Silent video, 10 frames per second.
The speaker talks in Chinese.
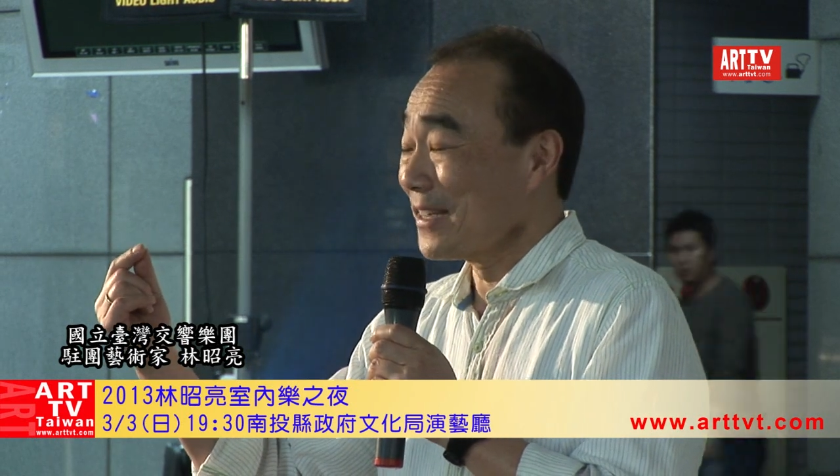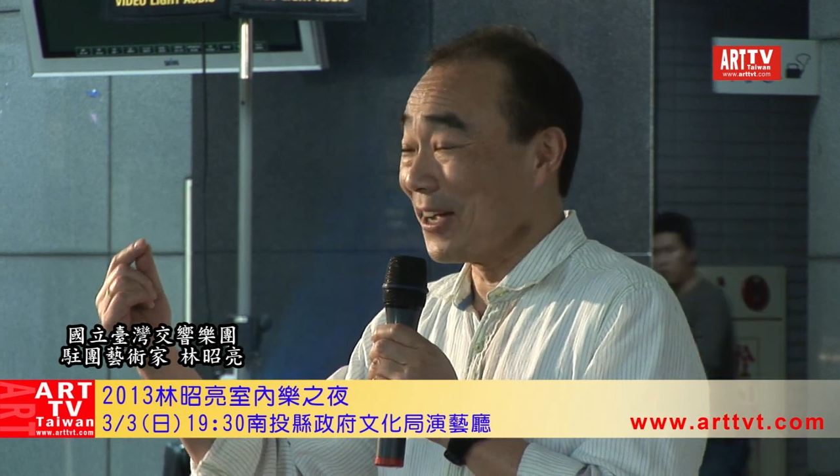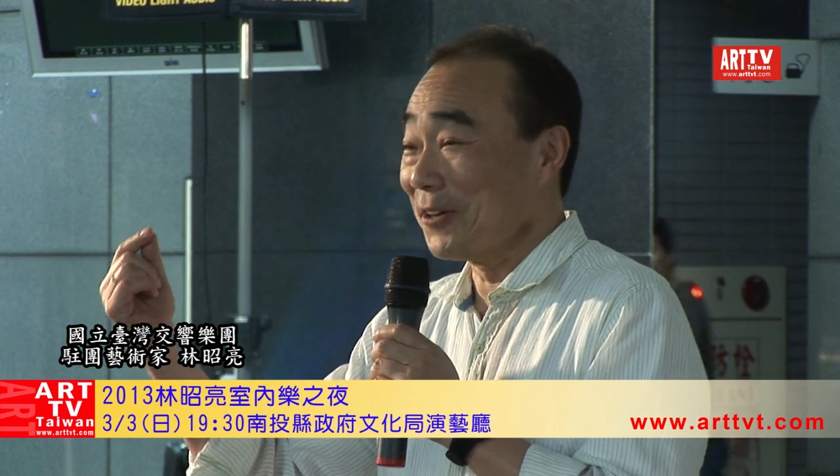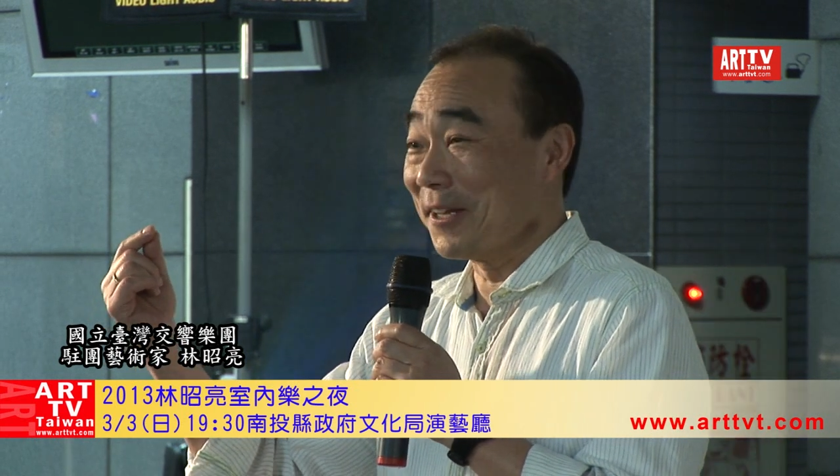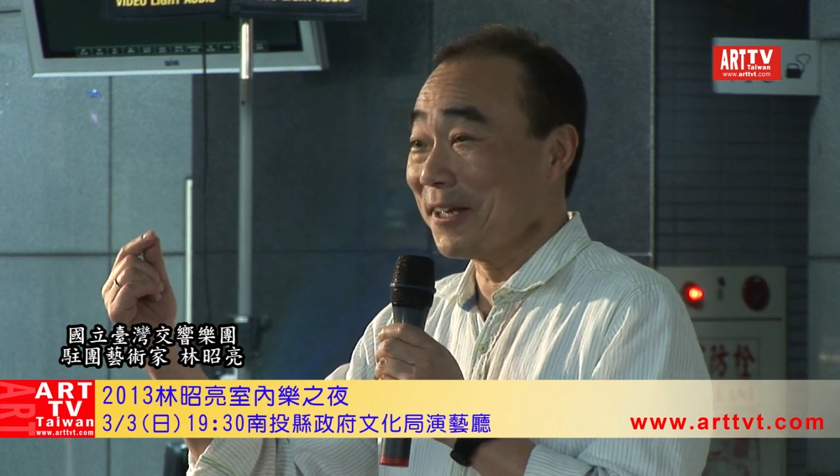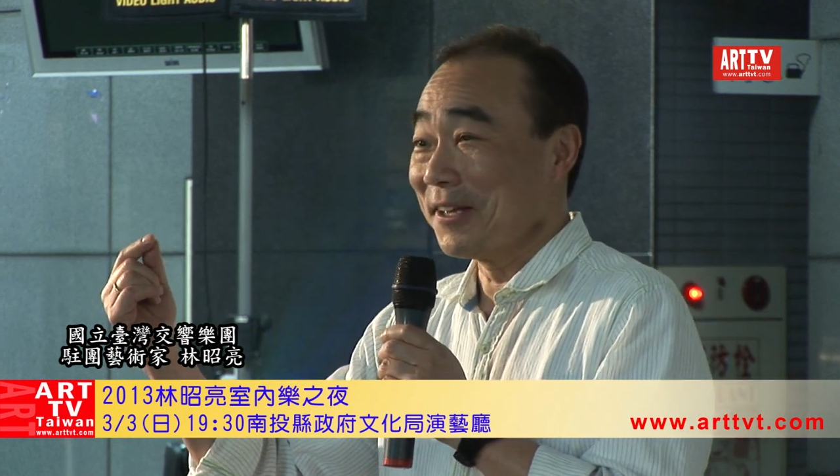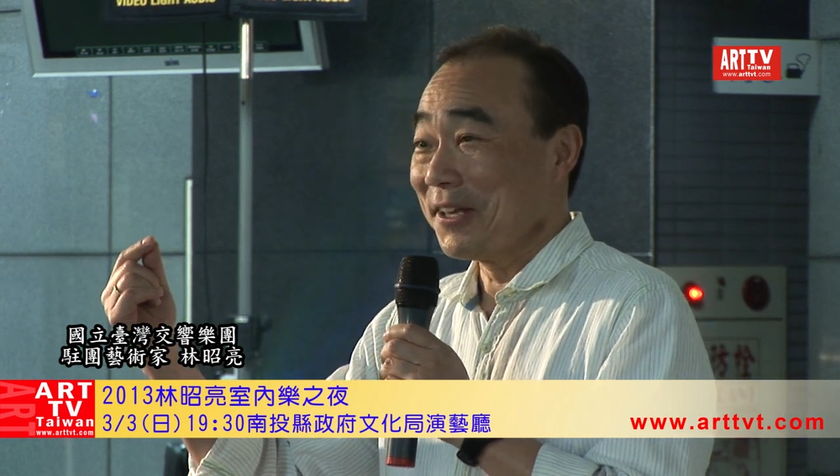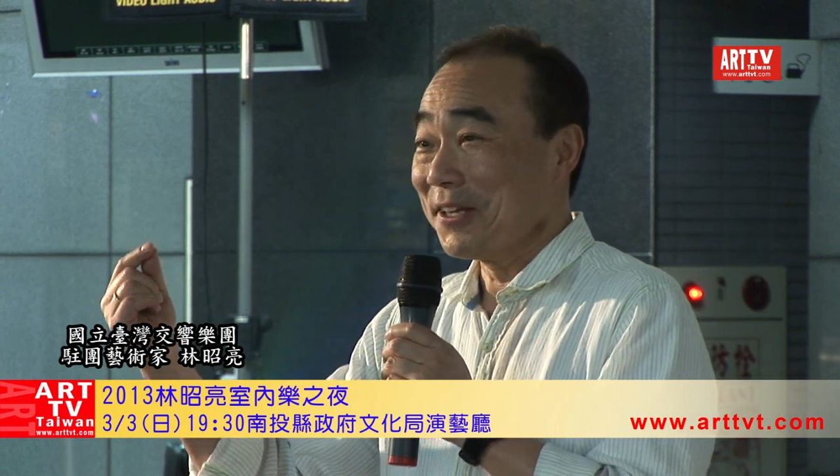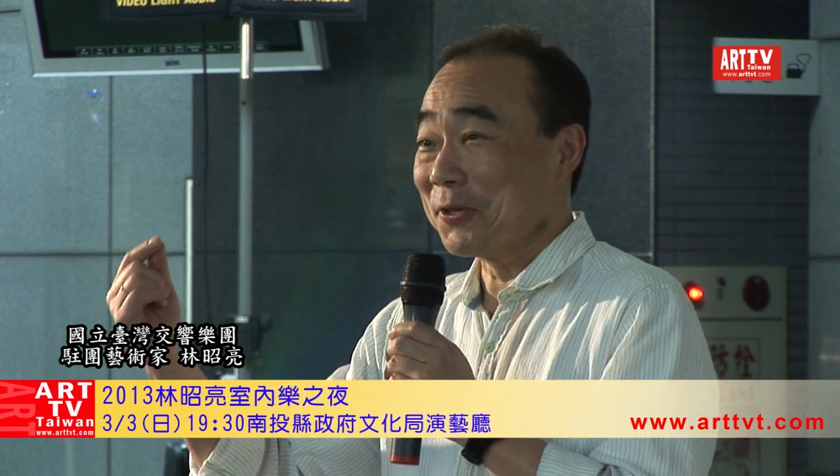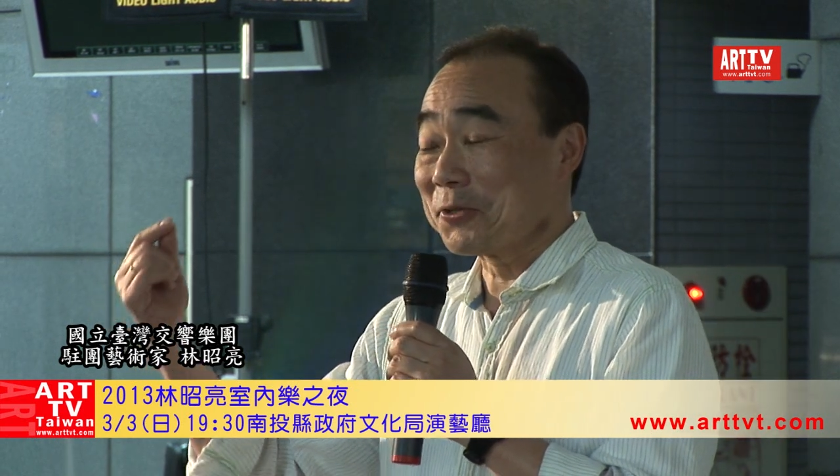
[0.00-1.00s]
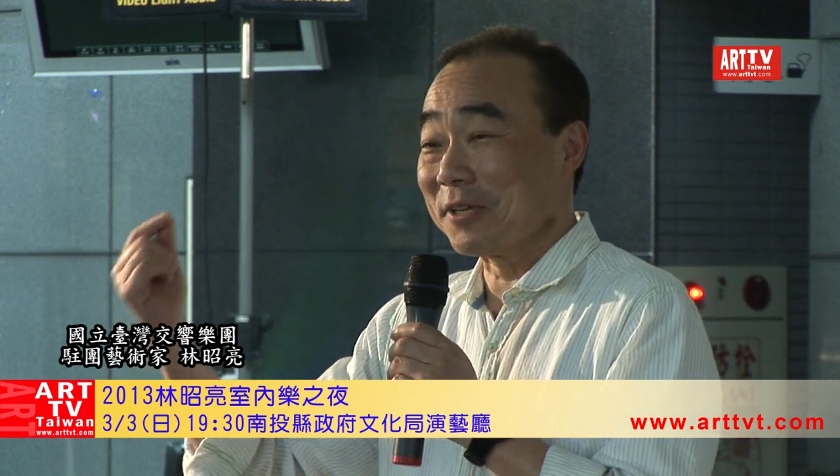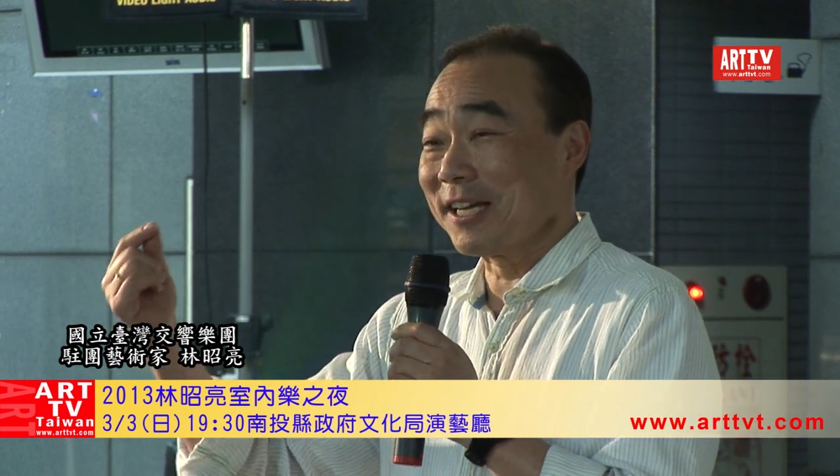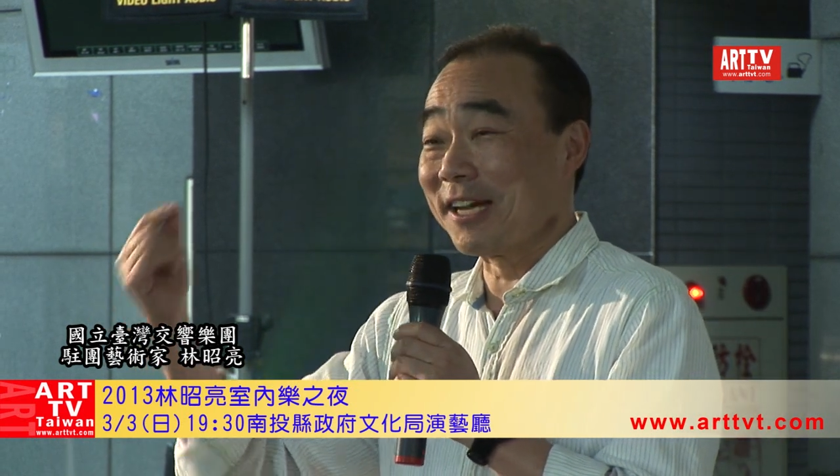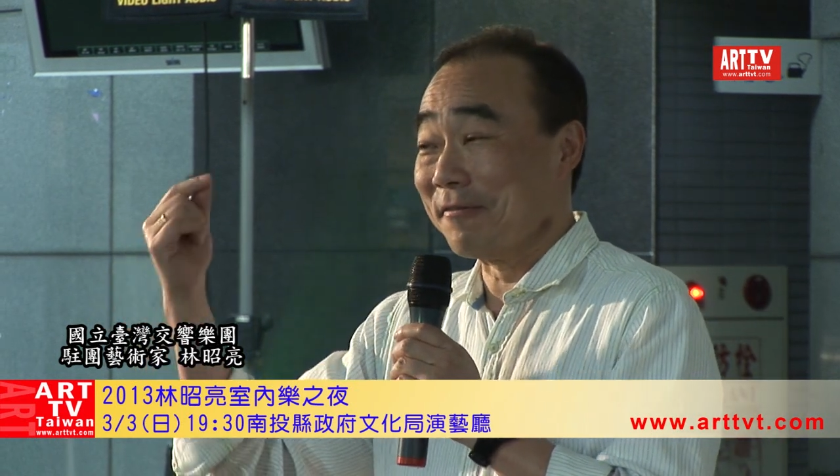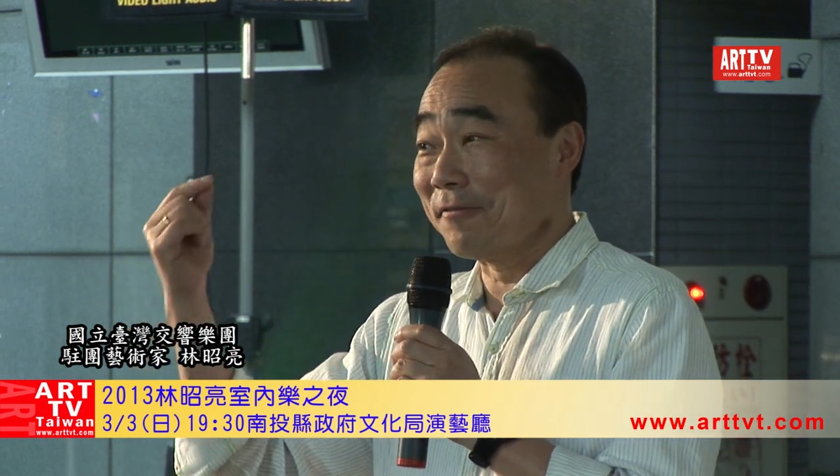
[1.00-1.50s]
然后呢，又做
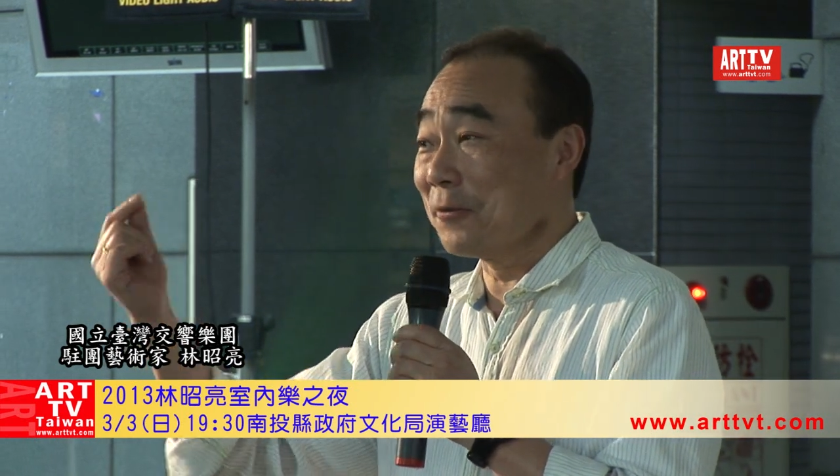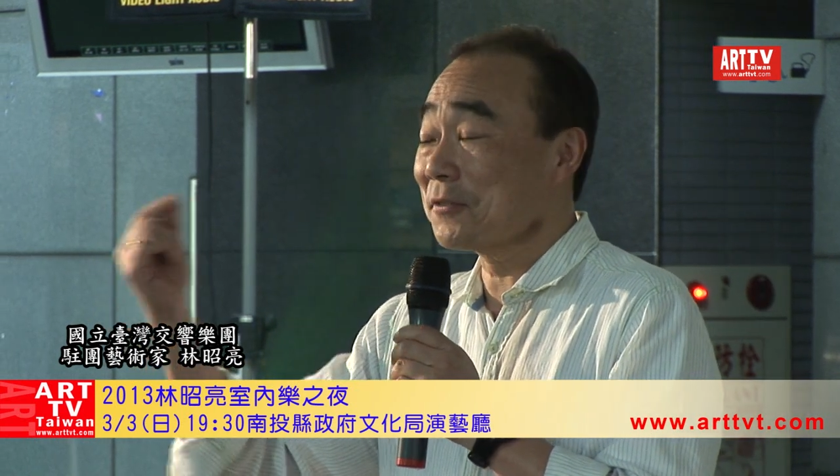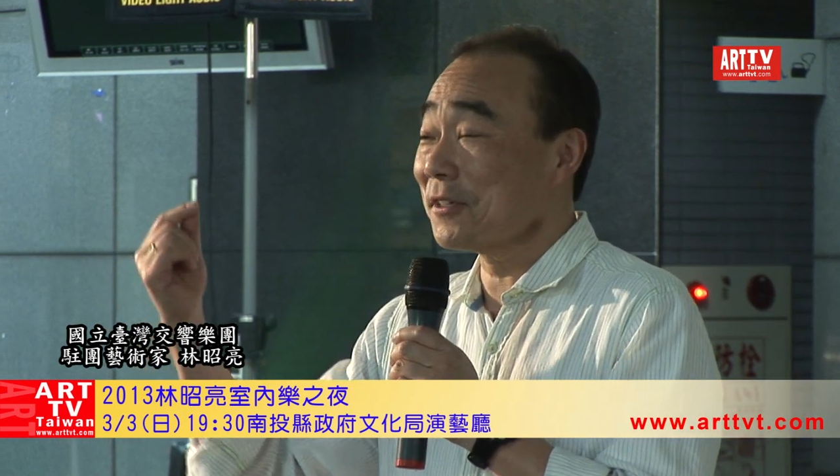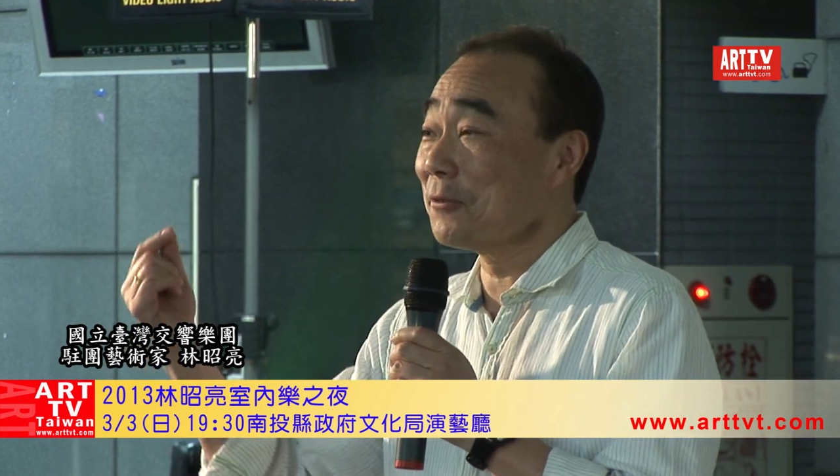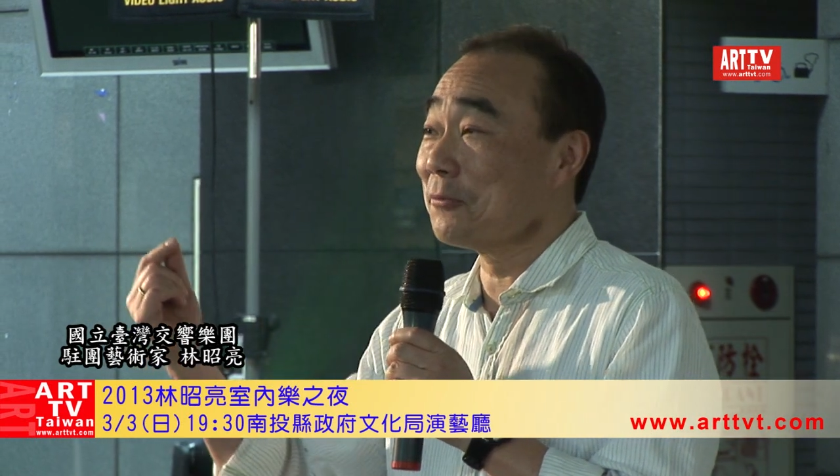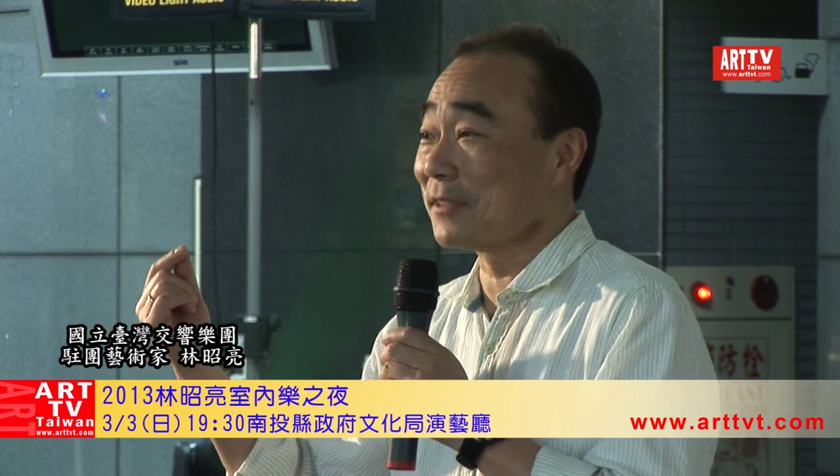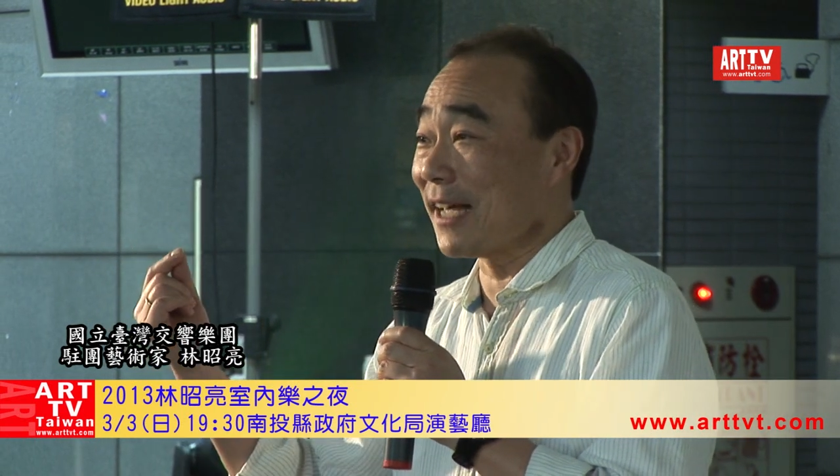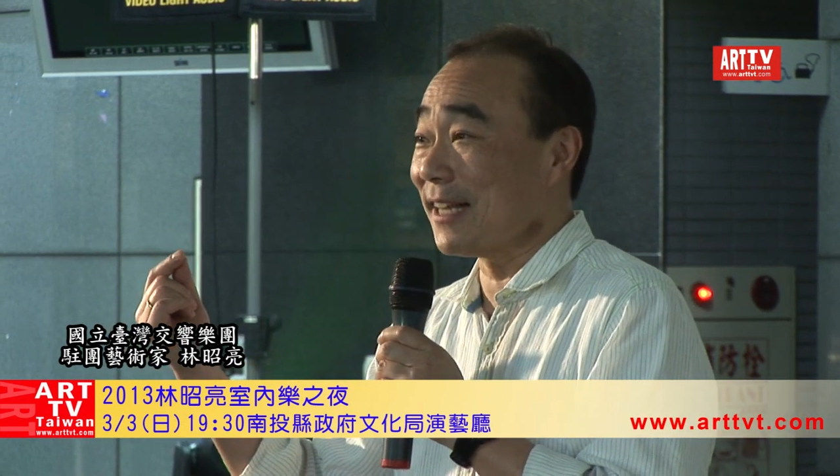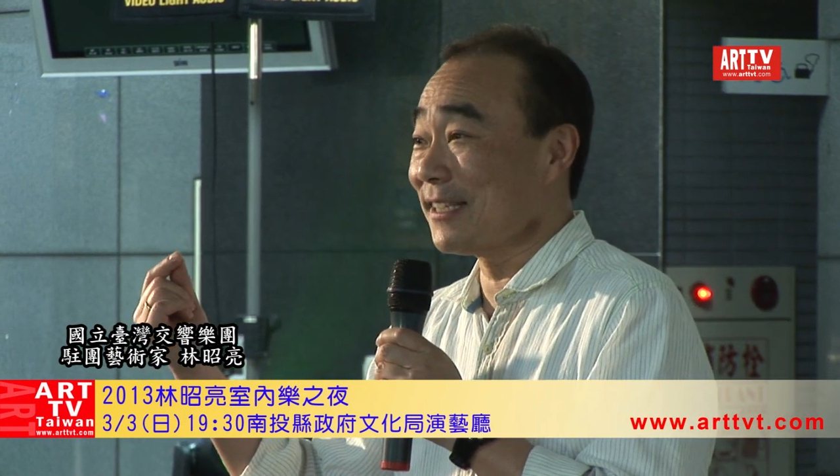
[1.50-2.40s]
了一个很丰盛的午餐，